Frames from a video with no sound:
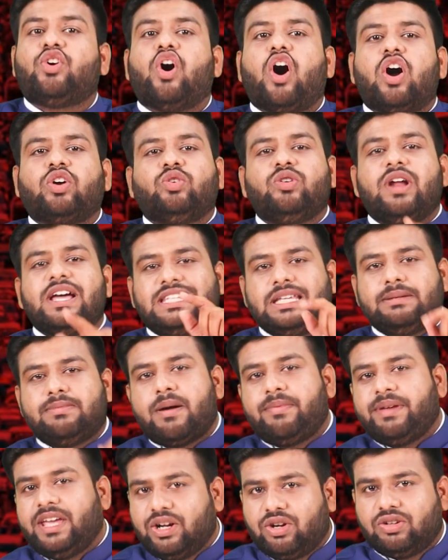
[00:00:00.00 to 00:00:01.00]
ঘটনা
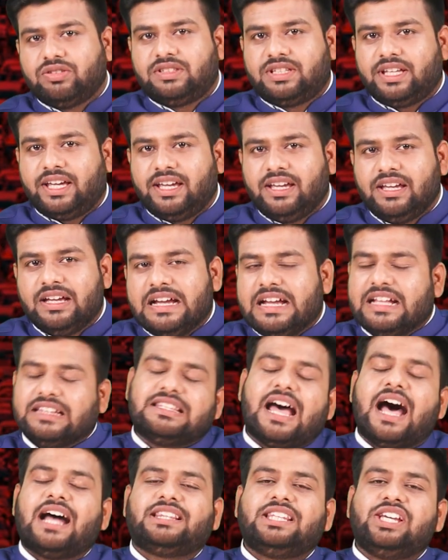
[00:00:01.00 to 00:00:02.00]
যেভাবে এগোচ্ছে
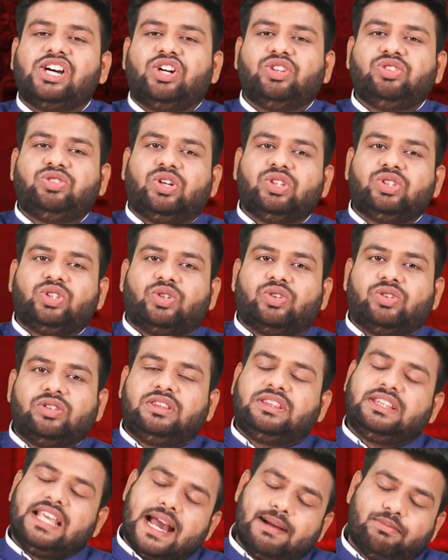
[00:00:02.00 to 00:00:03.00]
তাতে অন্তত
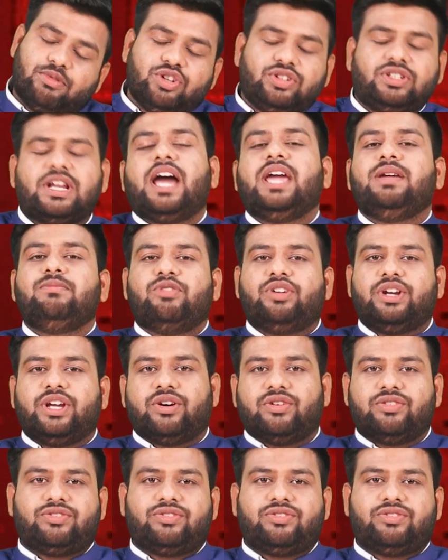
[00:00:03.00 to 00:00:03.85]
তেমনটাই মনে